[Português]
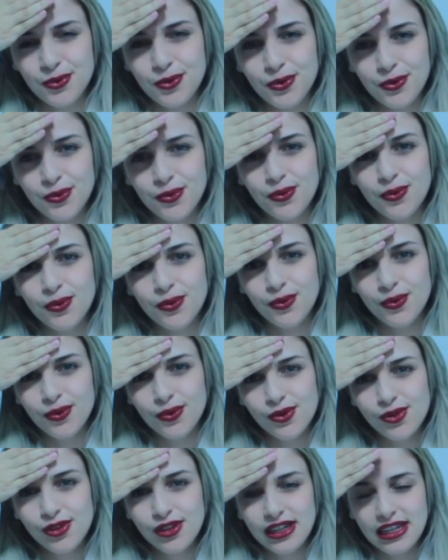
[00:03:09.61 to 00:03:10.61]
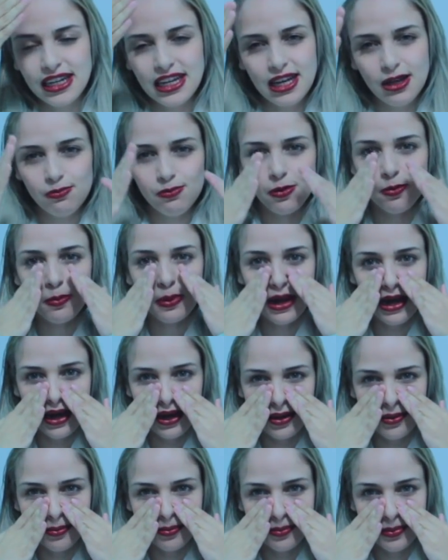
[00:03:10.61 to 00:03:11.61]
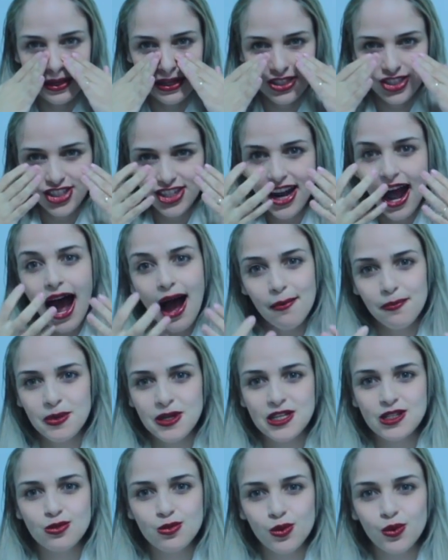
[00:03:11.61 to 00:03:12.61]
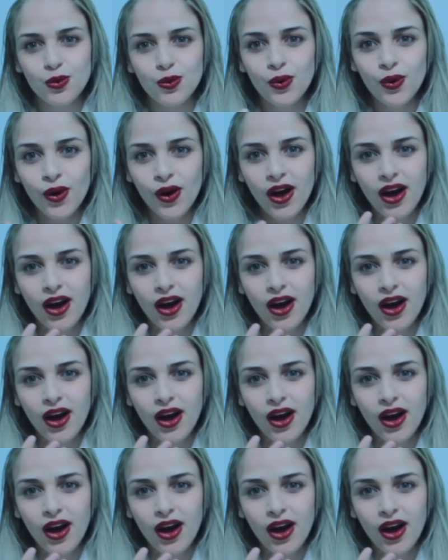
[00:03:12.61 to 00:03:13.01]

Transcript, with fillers: com, com gripe, para tirar mesmo